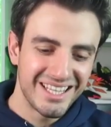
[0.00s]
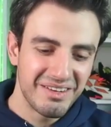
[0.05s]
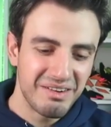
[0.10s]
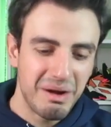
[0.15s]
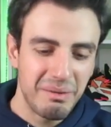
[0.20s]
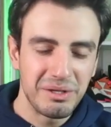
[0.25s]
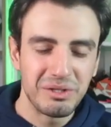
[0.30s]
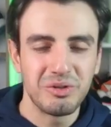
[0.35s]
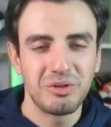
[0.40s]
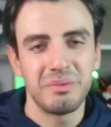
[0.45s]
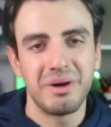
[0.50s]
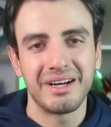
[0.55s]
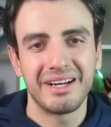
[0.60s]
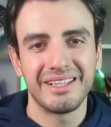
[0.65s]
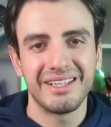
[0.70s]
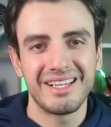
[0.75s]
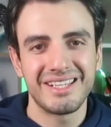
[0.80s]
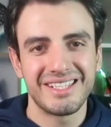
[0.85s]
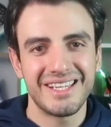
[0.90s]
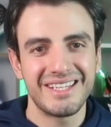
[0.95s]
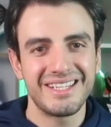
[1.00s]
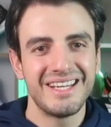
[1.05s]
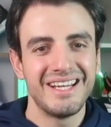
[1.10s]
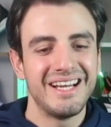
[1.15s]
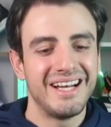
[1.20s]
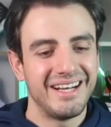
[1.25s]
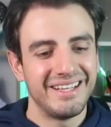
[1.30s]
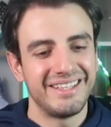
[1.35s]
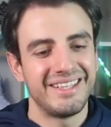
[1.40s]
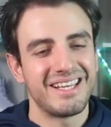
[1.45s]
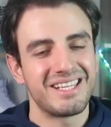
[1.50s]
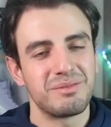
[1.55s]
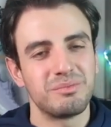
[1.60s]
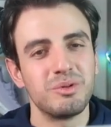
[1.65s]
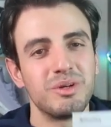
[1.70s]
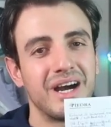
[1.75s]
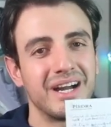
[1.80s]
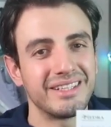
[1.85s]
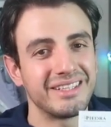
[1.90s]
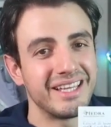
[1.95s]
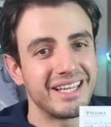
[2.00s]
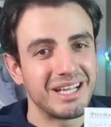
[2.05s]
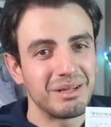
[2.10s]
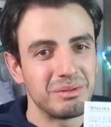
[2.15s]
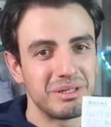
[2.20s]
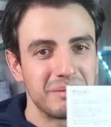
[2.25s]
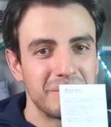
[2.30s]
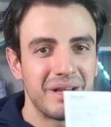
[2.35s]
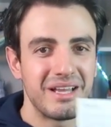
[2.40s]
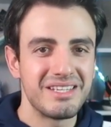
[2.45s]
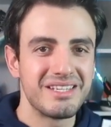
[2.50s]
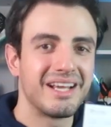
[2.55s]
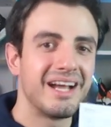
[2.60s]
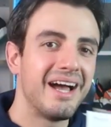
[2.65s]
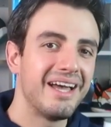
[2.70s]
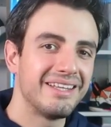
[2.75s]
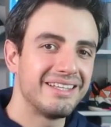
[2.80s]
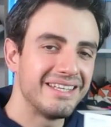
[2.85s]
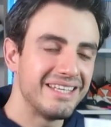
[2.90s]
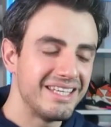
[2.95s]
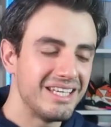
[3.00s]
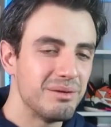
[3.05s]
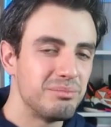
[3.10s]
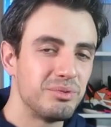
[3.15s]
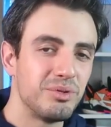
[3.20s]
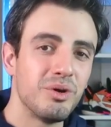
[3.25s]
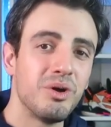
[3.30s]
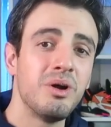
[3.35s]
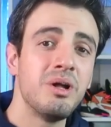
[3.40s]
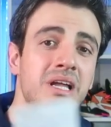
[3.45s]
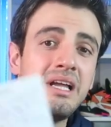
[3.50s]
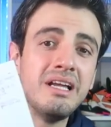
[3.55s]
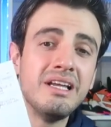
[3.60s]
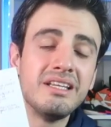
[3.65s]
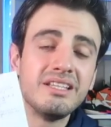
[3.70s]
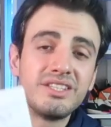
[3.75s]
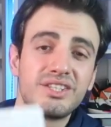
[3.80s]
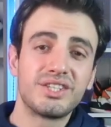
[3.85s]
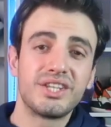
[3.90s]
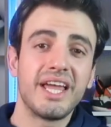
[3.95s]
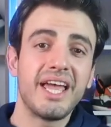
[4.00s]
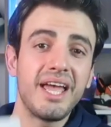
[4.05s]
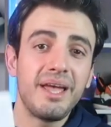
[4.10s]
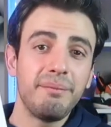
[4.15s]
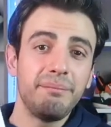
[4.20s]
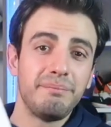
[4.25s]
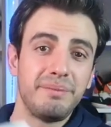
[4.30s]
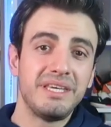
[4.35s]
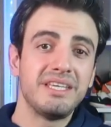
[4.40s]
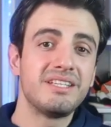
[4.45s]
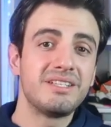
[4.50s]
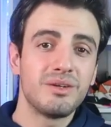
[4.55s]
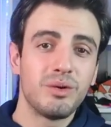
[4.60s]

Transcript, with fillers: devam ediyorum arkadaşlar. Adidas bu kart ayakkabılarını bence gayet iyi yapıyor. Trey 1